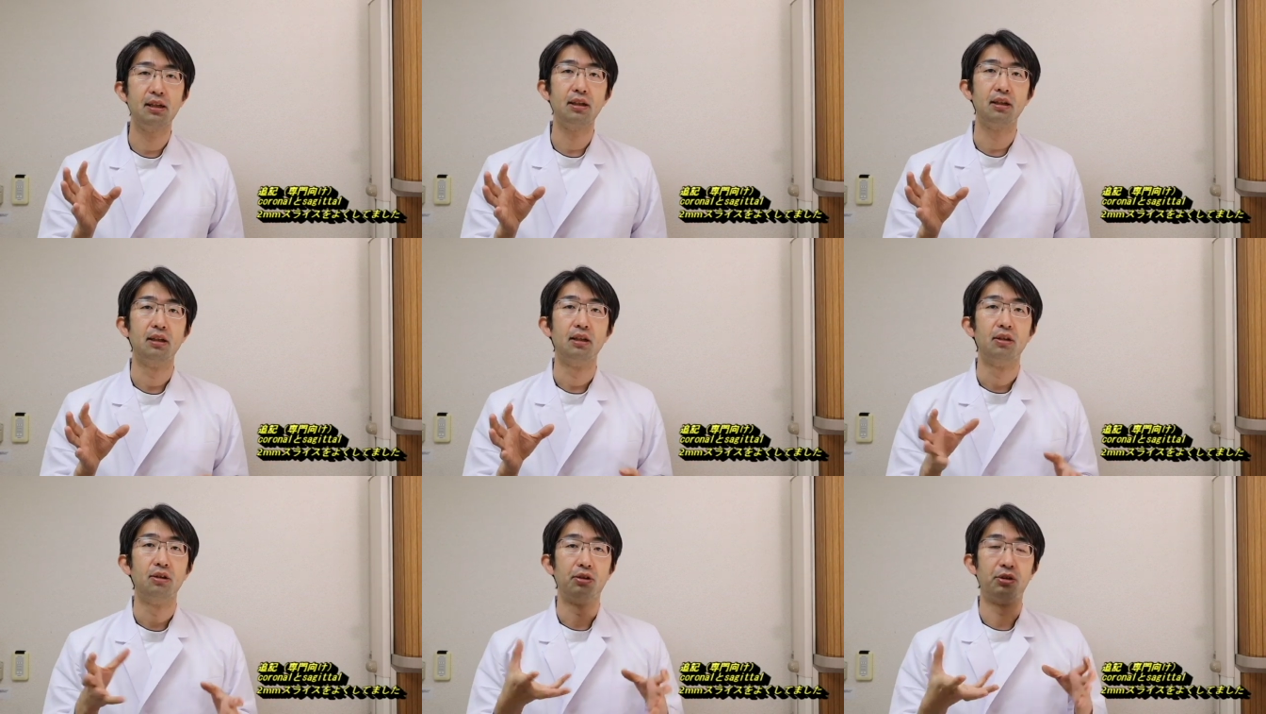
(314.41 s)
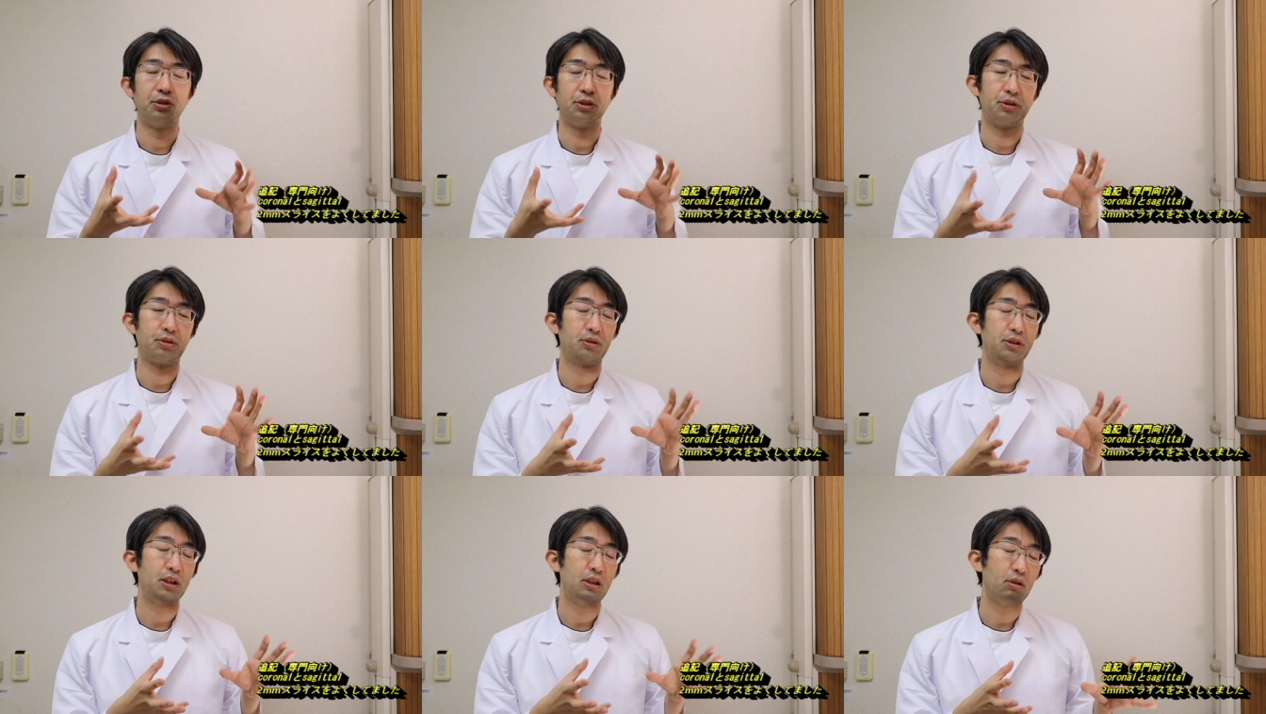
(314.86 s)
員本
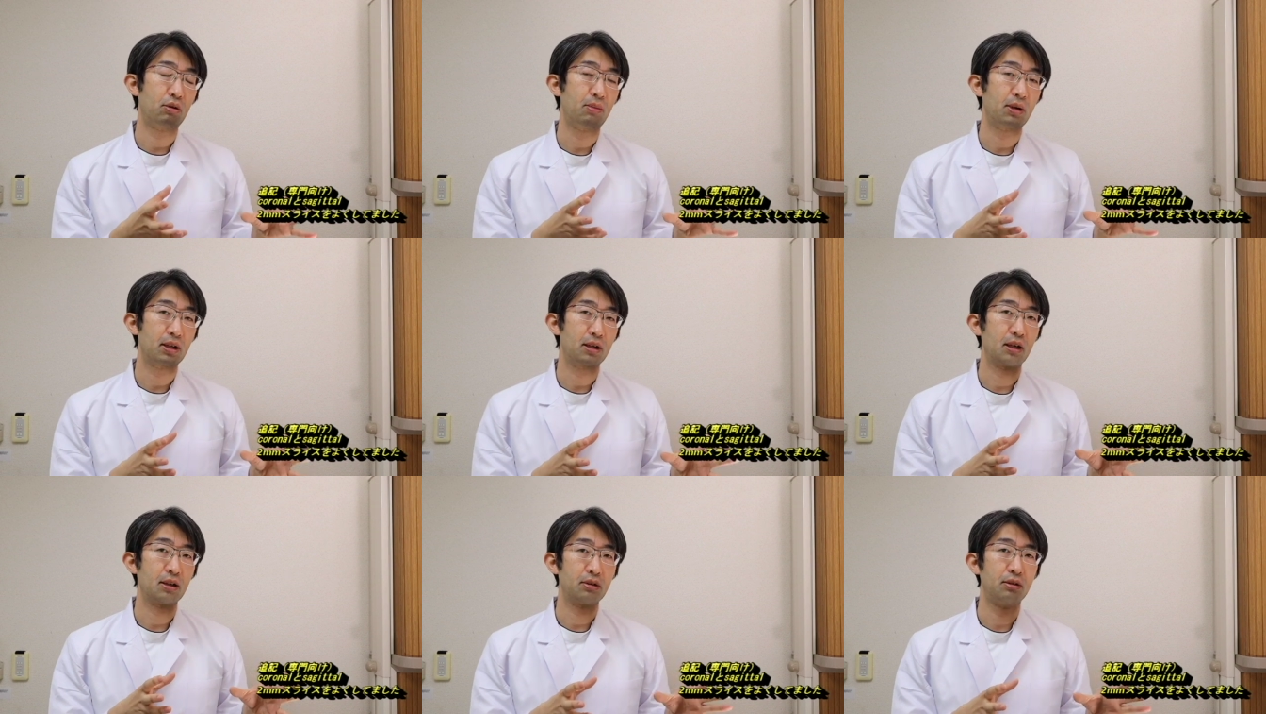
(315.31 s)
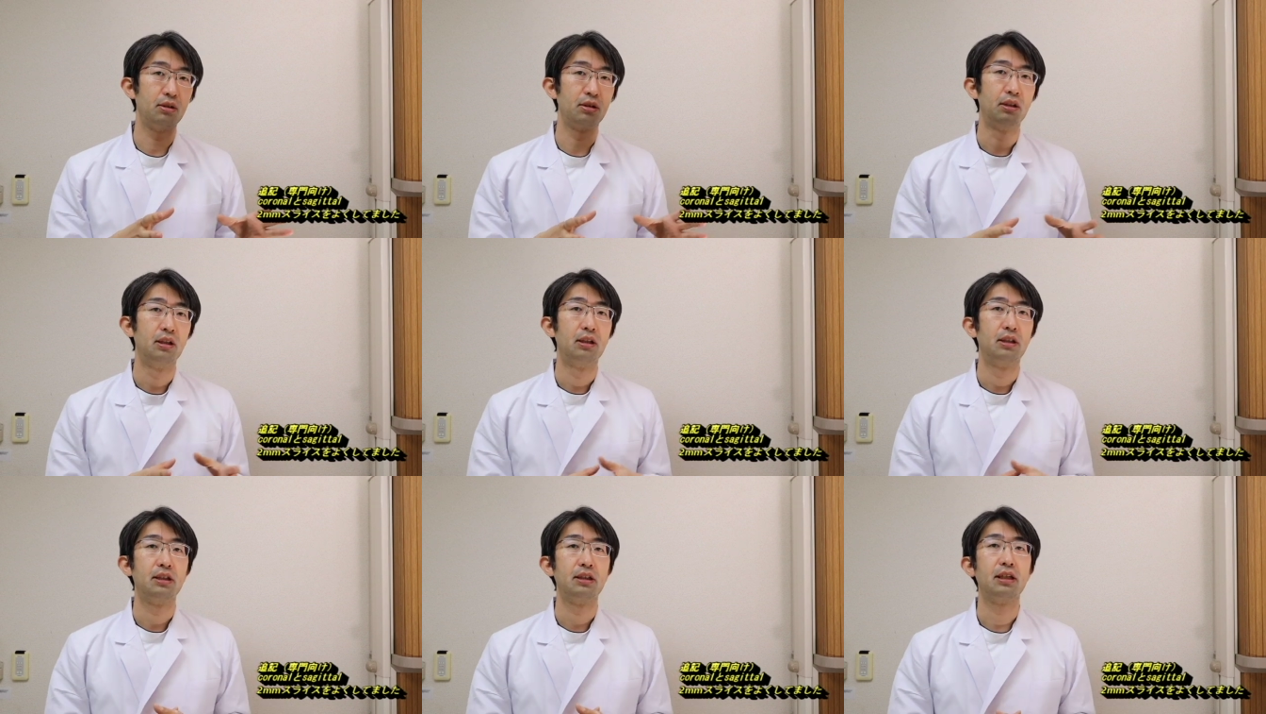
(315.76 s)
当に細か
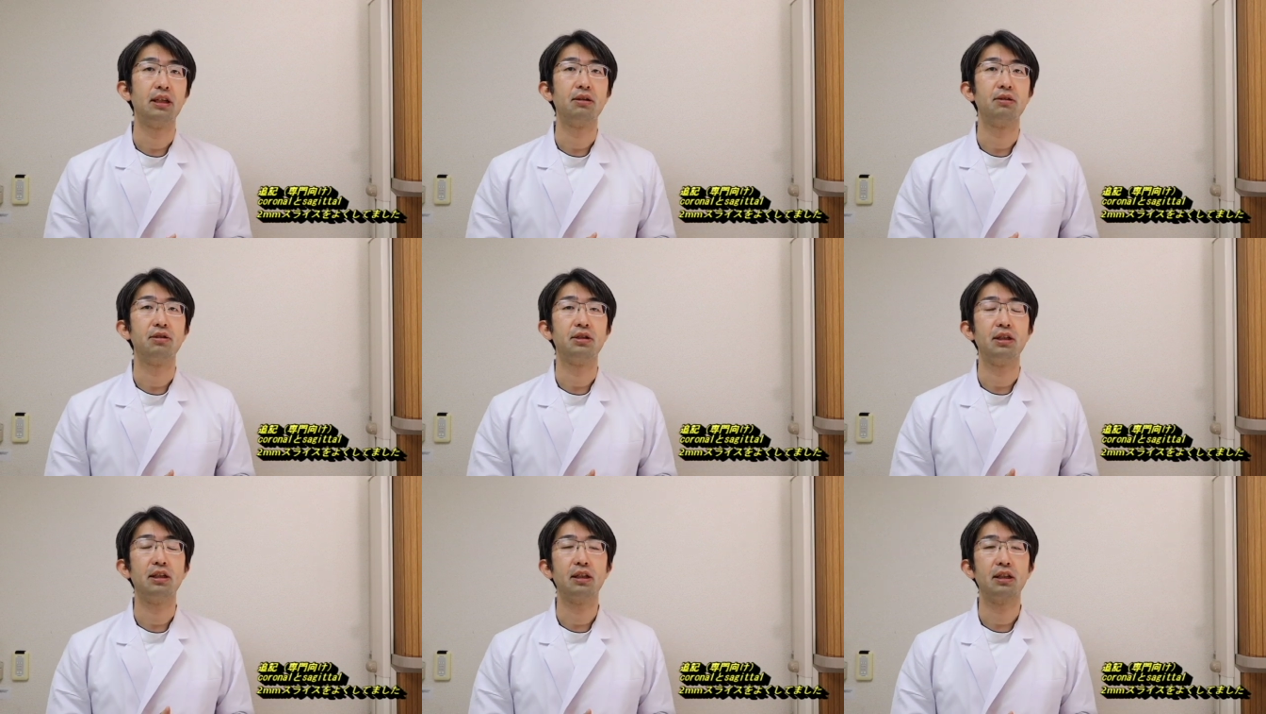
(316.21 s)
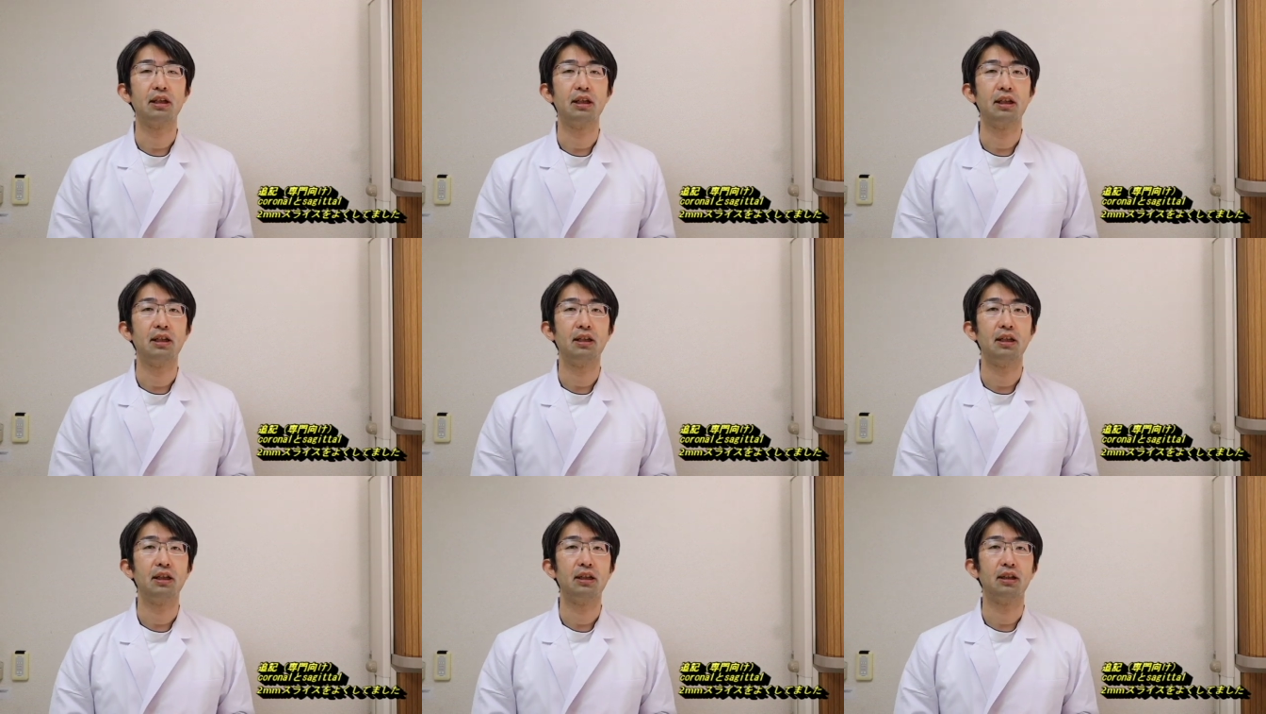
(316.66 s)
くチェックしなきゃい
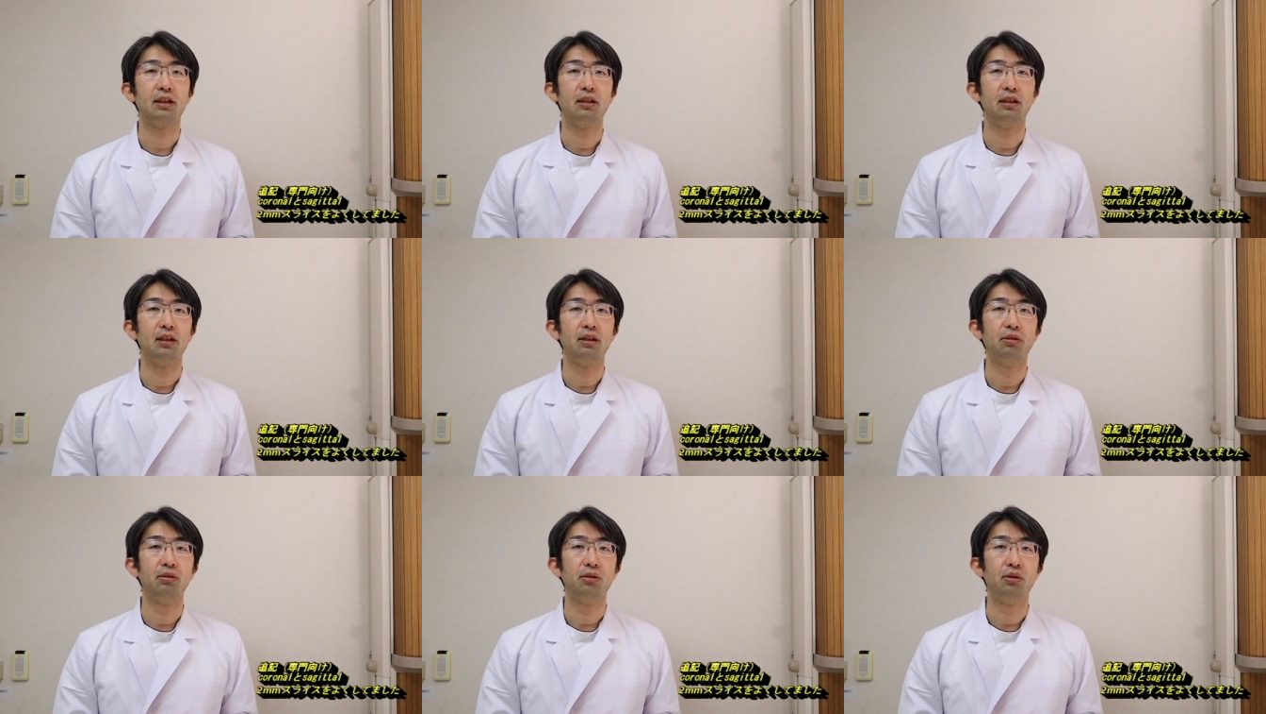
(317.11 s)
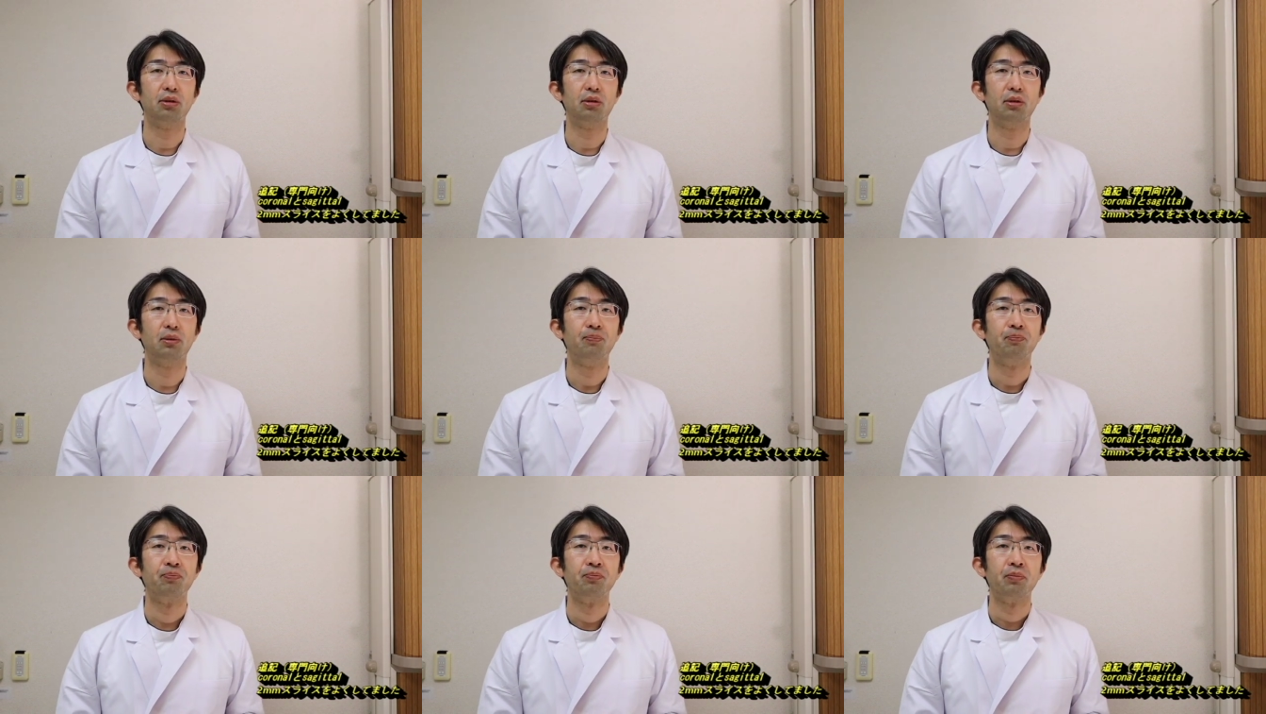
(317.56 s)
けないかっていう
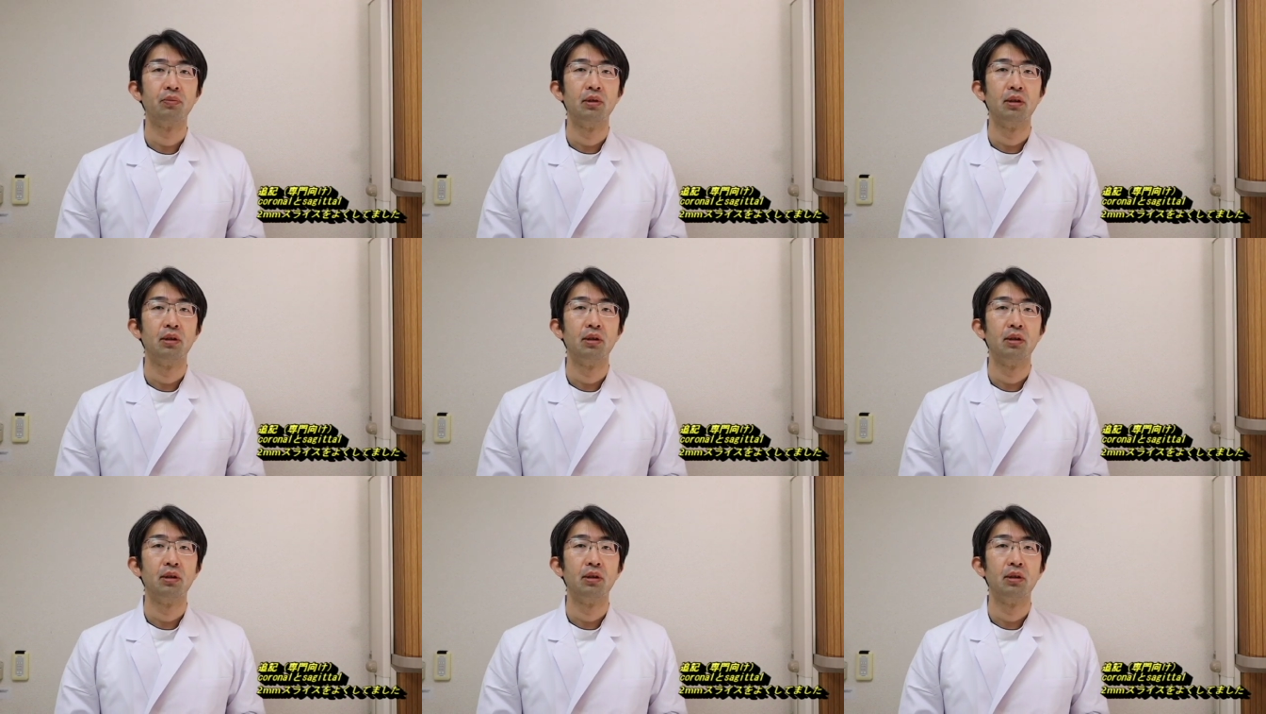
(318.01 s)
と